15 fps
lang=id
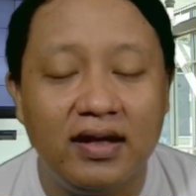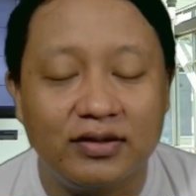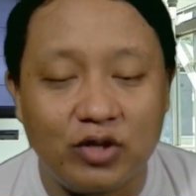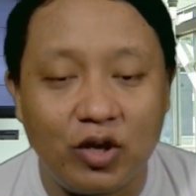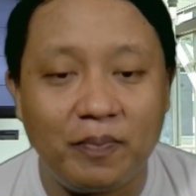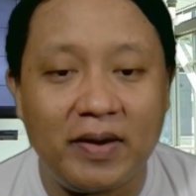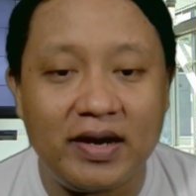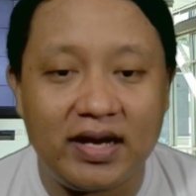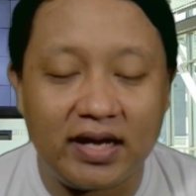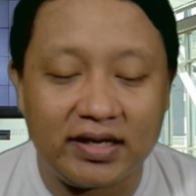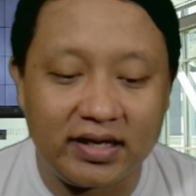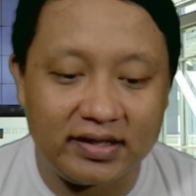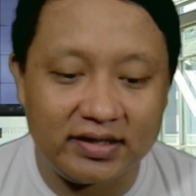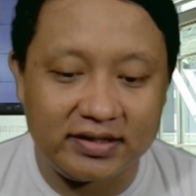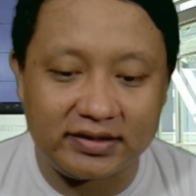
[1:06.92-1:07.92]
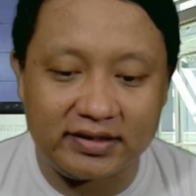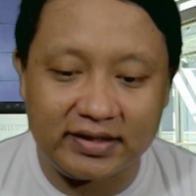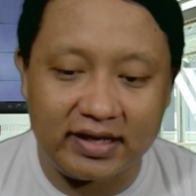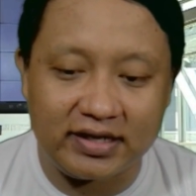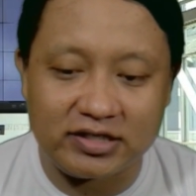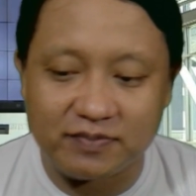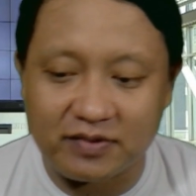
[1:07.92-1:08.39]
Toh pada akhirnya
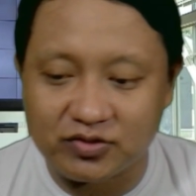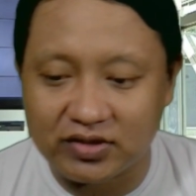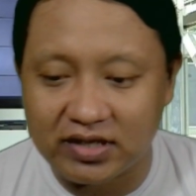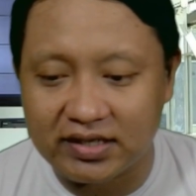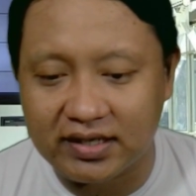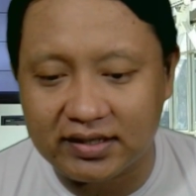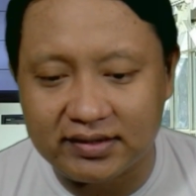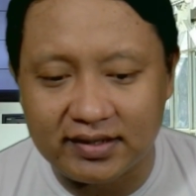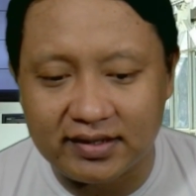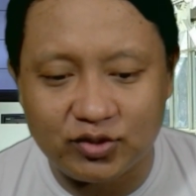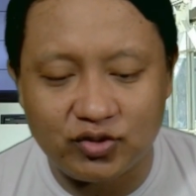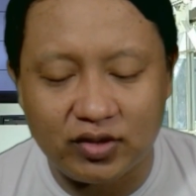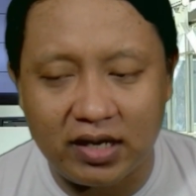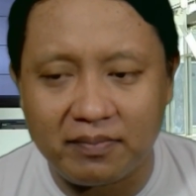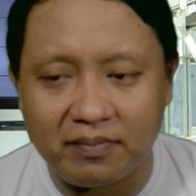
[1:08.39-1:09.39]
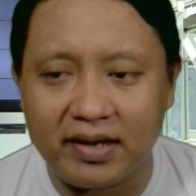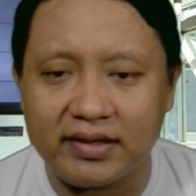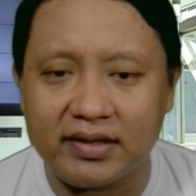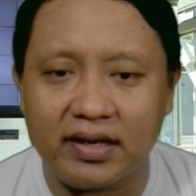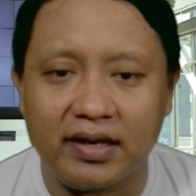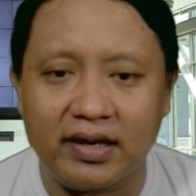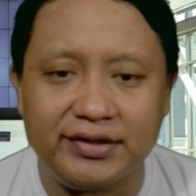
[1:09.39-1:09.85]
ketika Anies Baswedan datang di
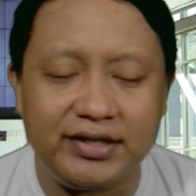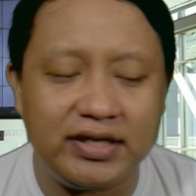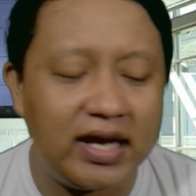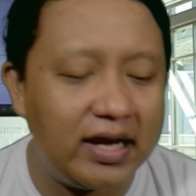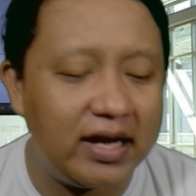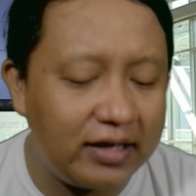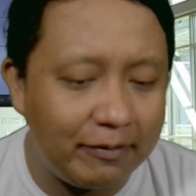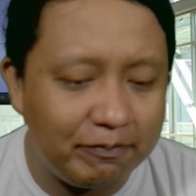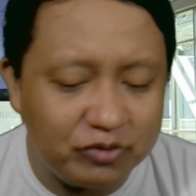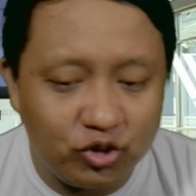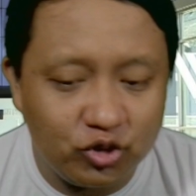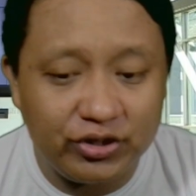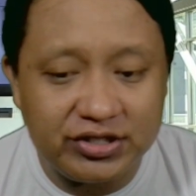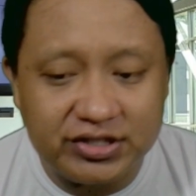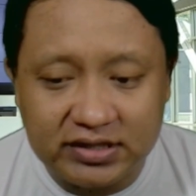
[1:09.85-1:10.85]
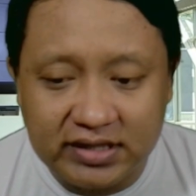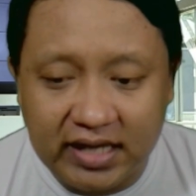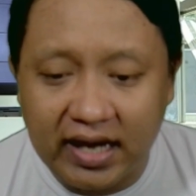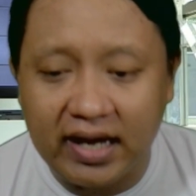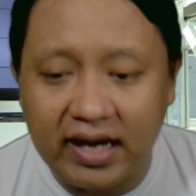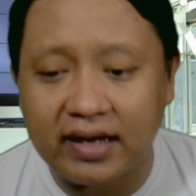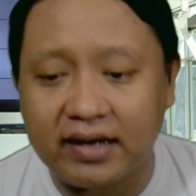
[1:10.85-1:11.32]
Surabaya, dianggap curi
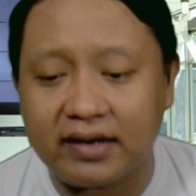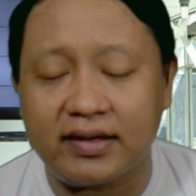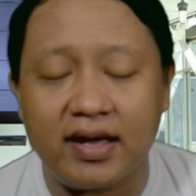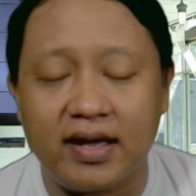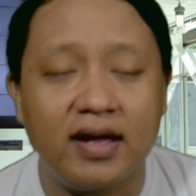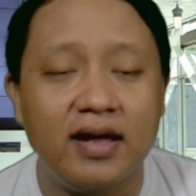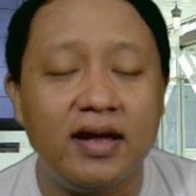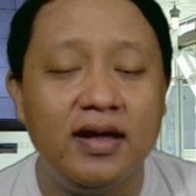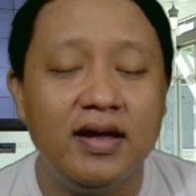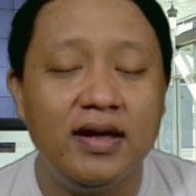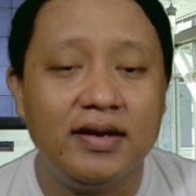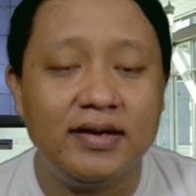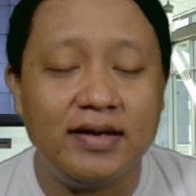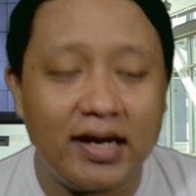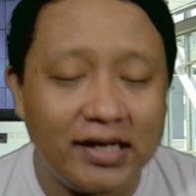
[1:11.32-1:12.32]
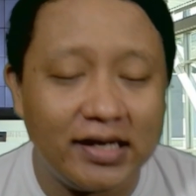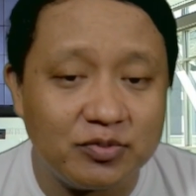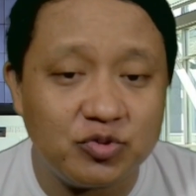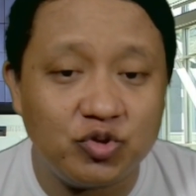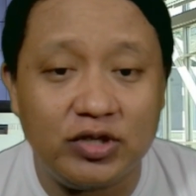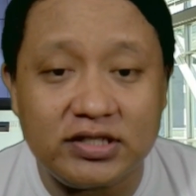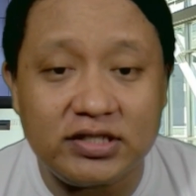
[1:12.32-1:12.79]
star ya,
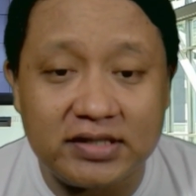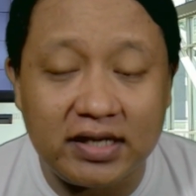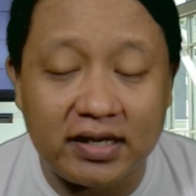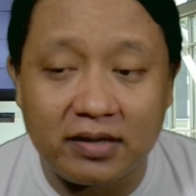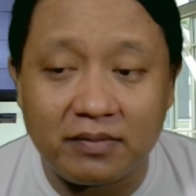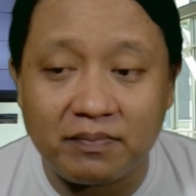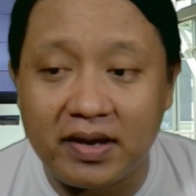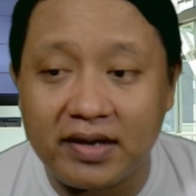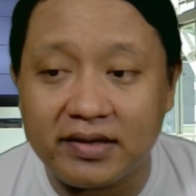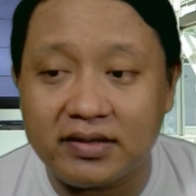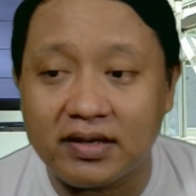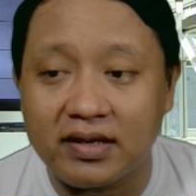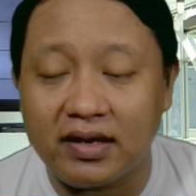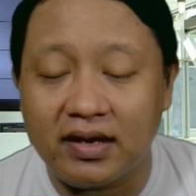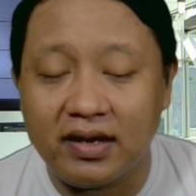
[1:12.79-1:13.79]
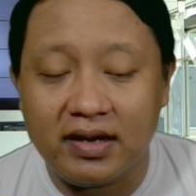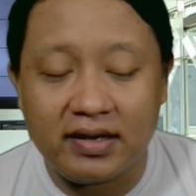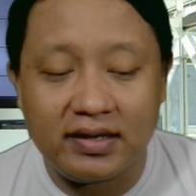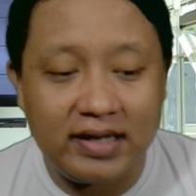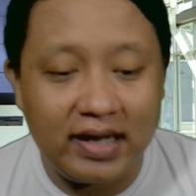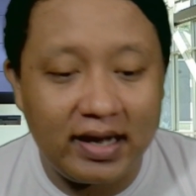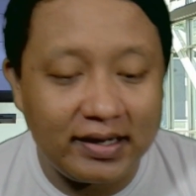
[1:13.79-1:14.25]
dianggap curi star kampanye,
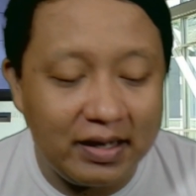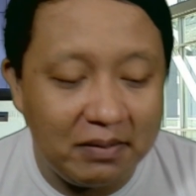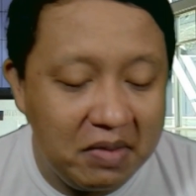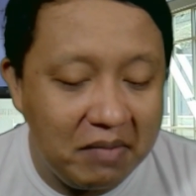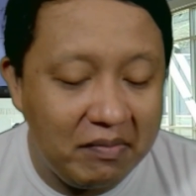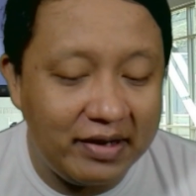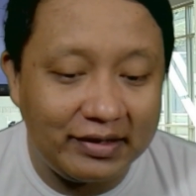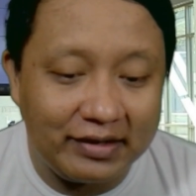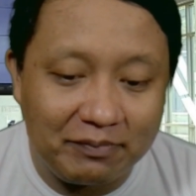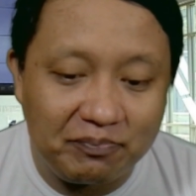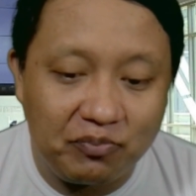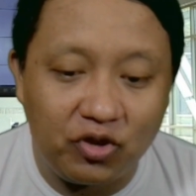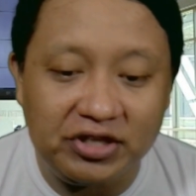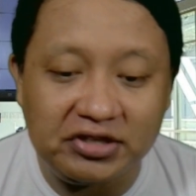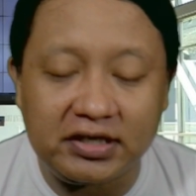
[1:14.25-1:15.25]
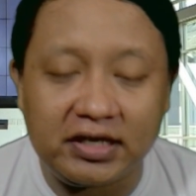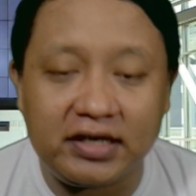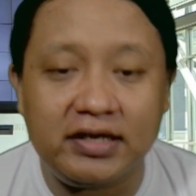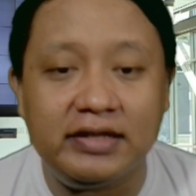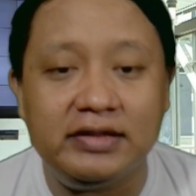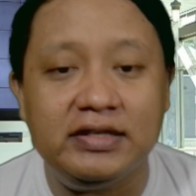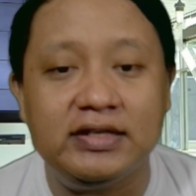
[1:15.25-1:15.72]
dianggap memainkan politik
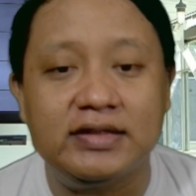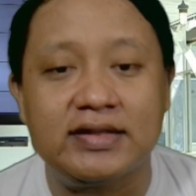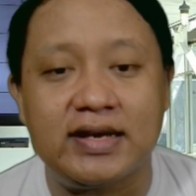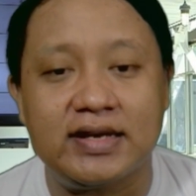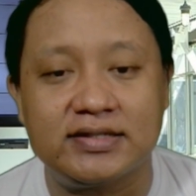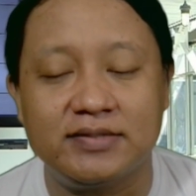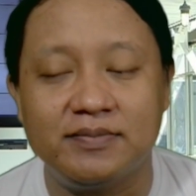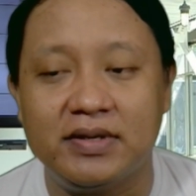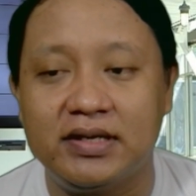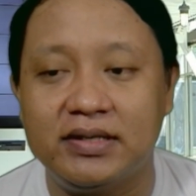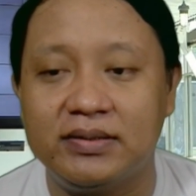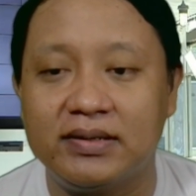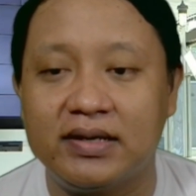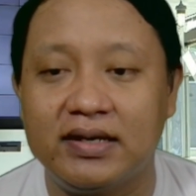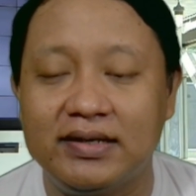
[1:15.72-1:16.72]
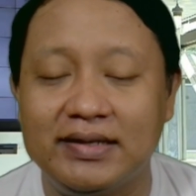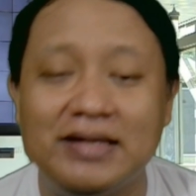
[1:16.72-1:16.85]
identitas begitu kan.